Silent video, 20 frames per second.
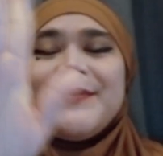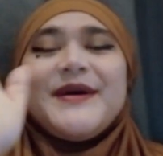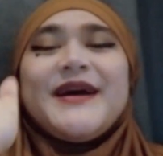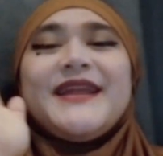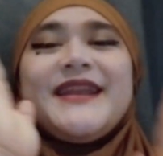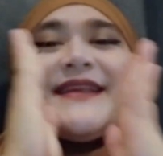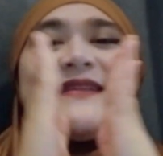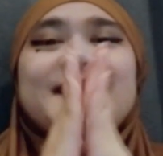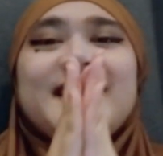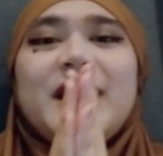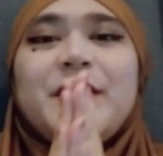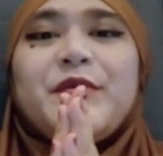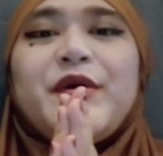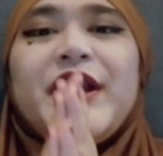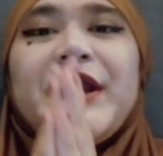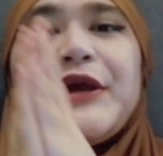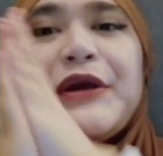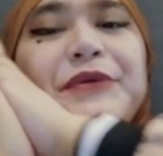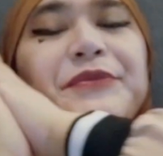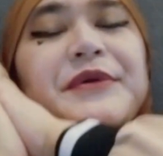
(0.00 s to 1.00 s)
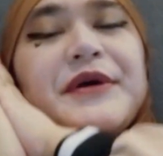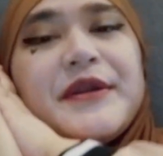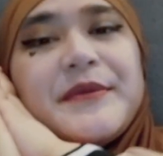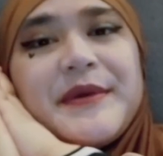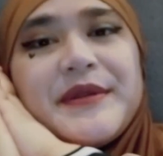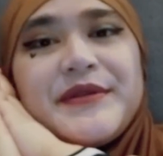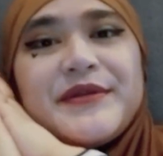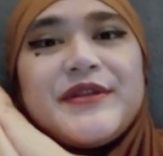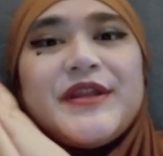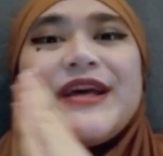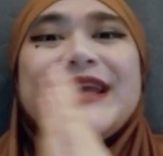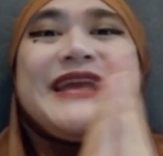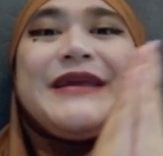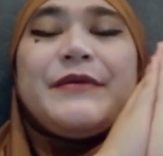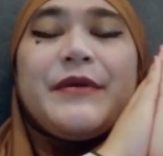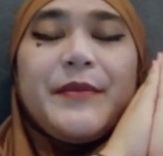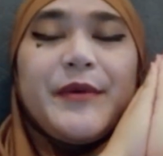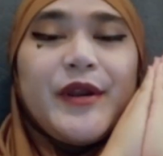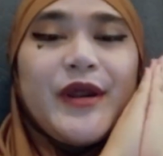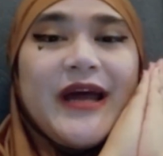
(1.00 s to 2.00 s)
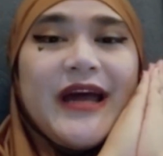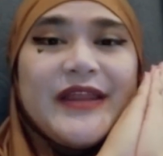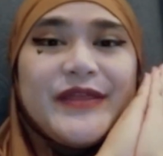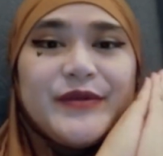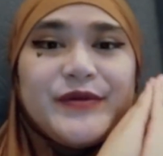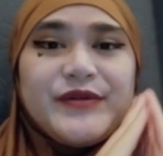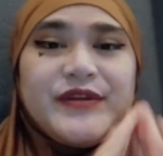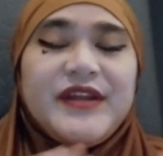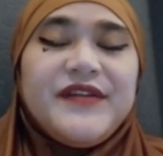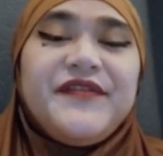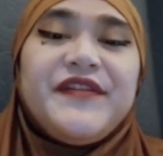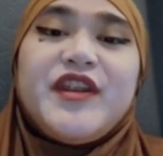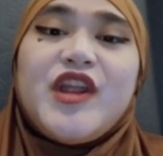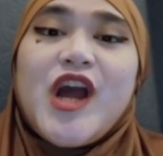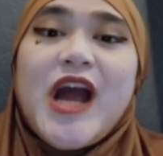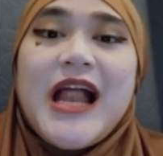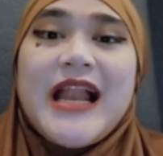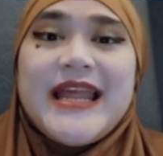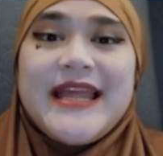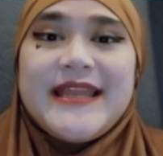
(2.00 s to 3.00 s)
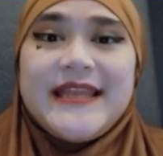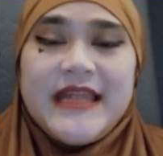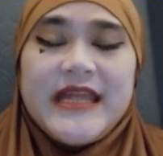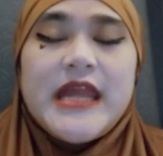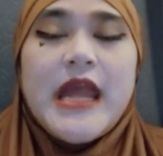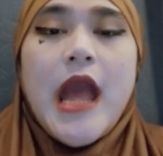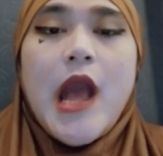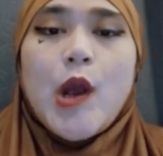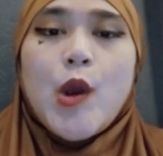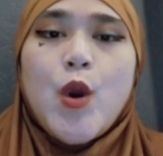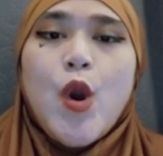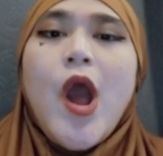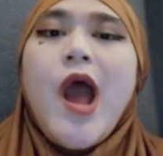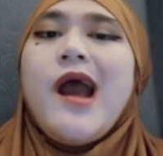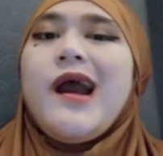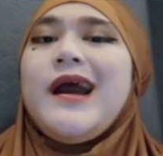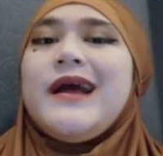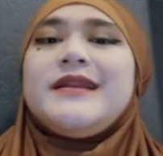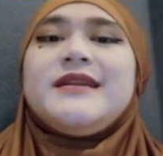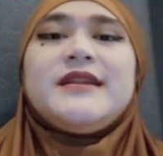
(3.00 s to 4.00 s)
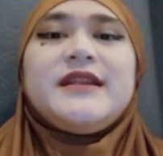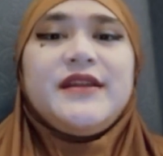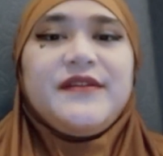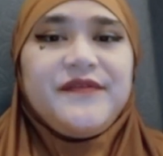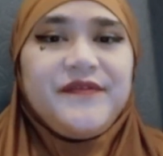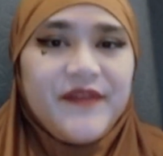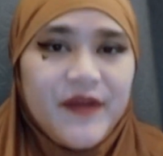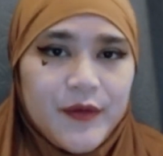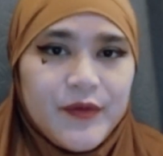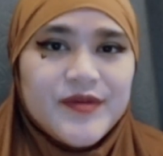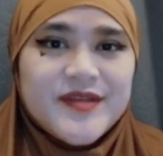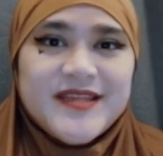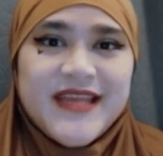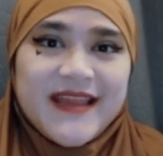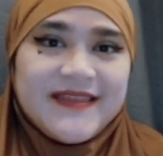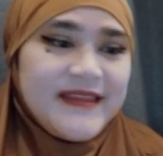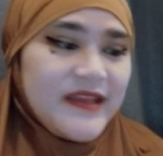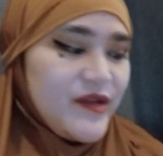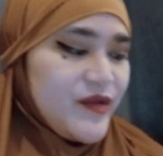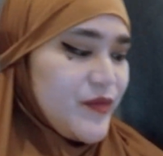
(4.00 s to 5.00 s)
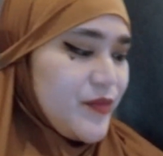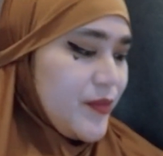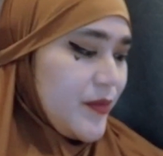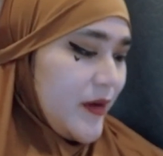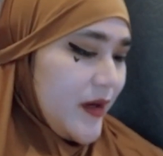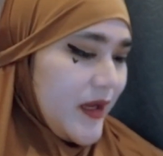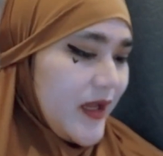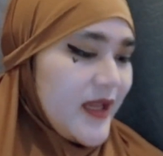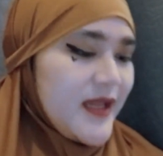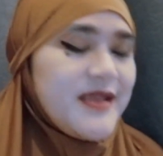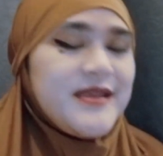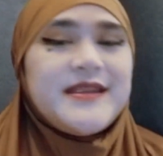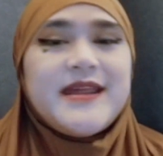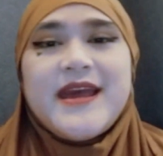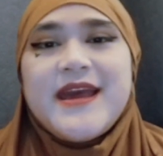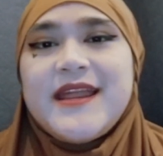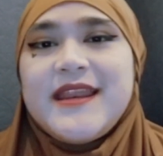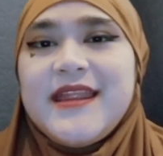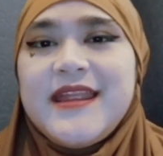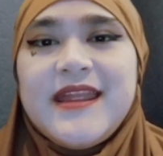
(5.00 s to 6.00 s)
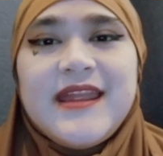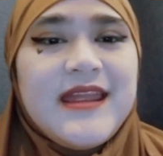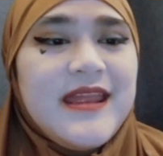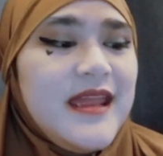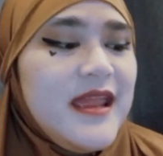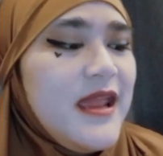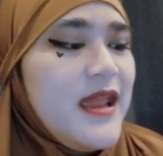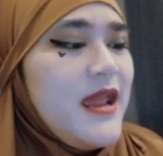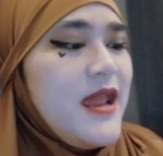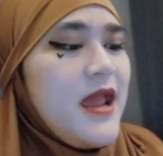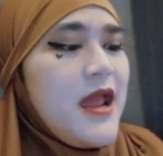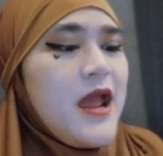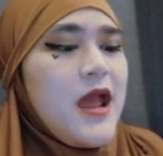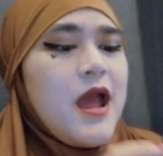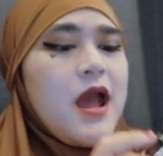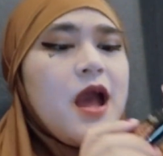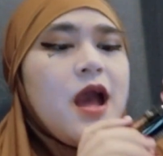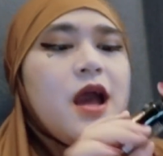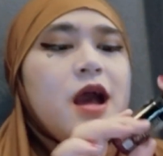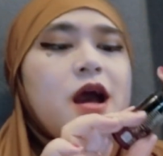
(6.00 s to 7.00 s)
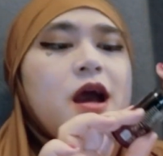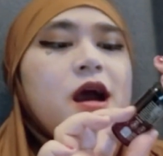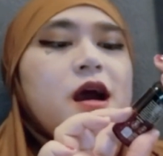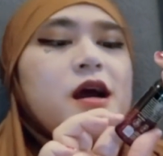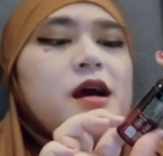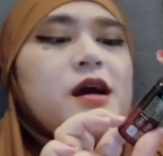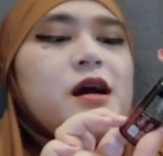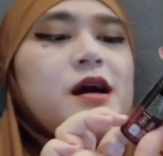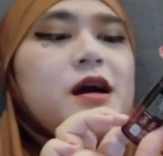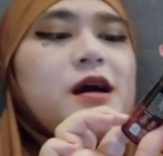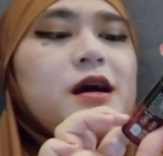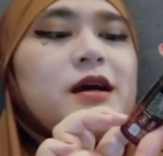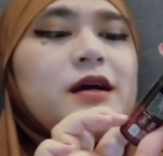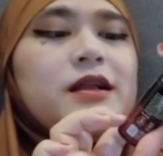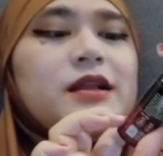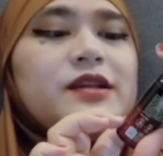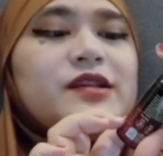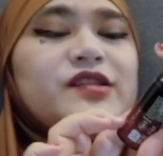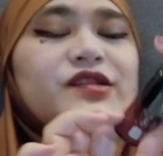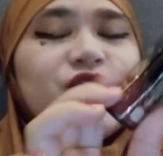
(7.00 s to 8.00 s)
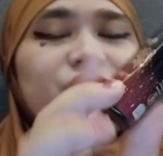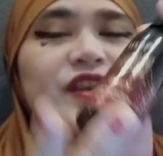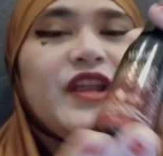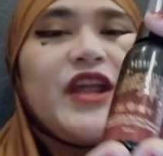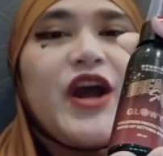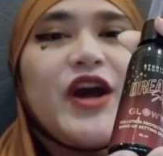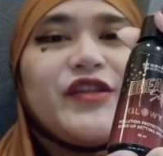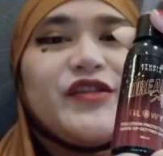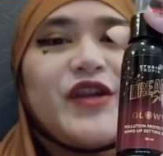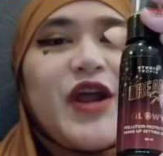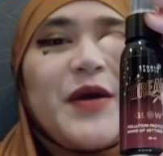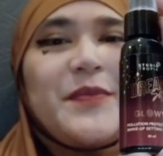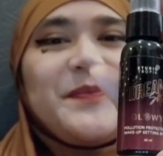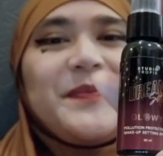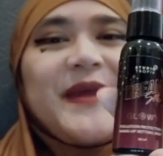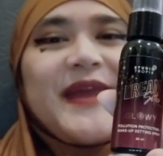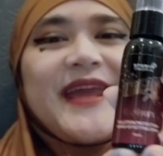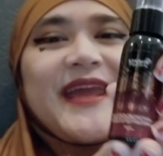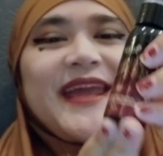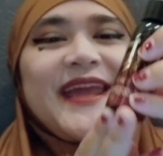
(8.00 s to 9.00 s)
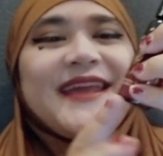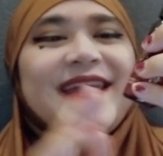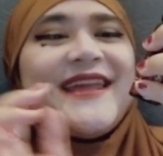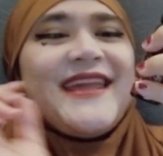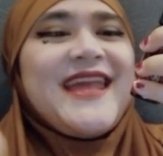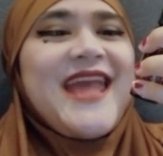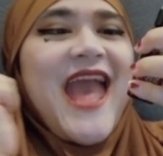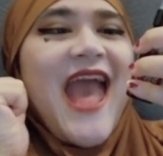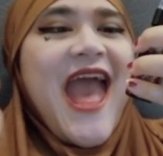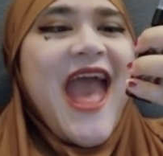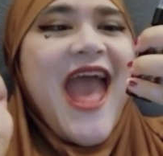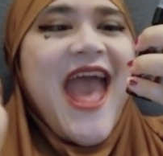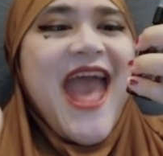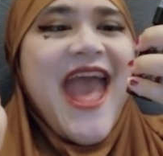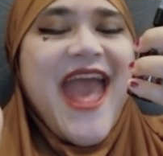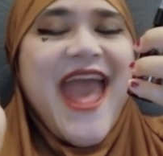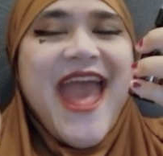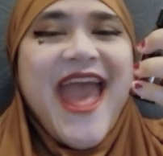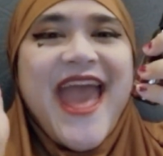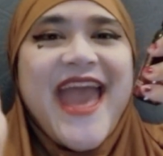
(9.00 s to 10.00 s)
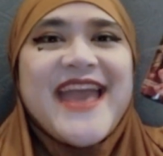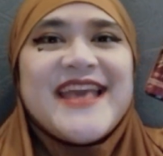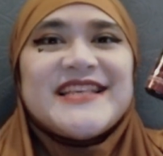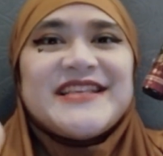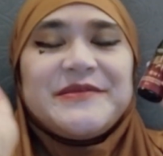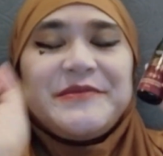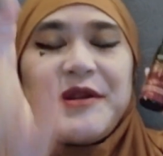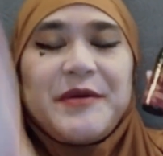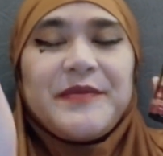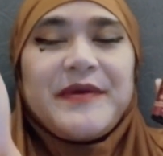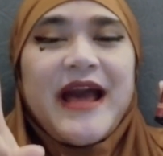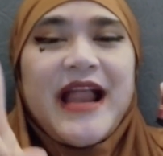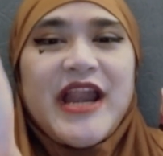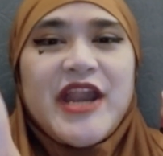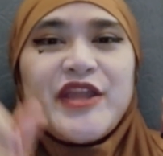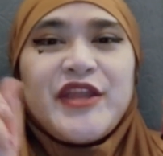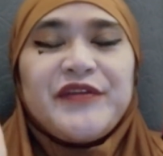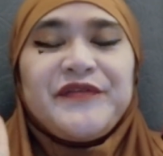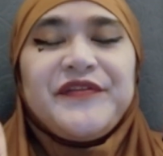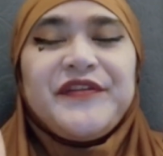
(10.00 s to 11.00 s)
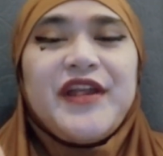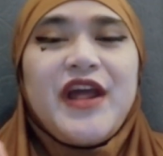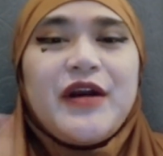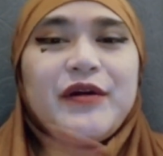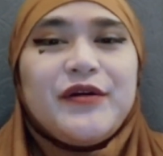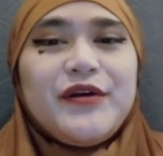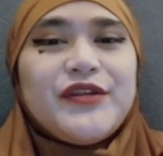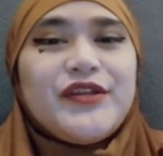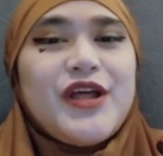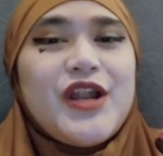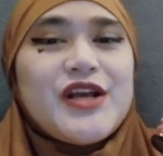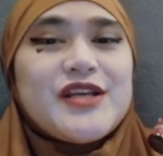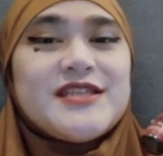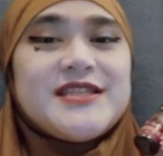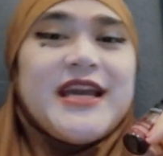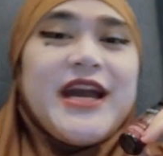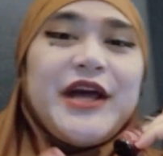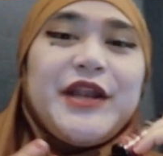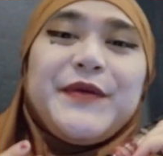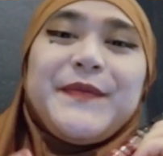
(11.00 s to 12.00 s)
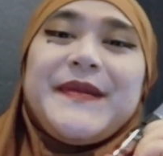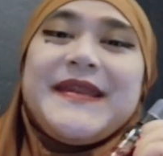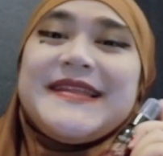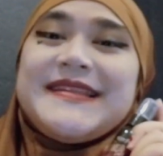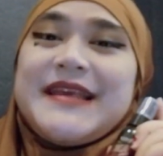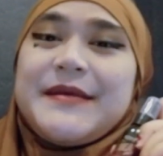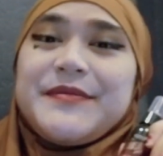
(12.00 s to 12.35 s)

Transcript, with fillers: teman-teman, Assalamualaikum warahmatullahi wabarakatuh Di video kali ini aku akan review setting spray dari Studio Tropic Yeay! Sebelum kalian nonton video aku, tolong jangan lupa di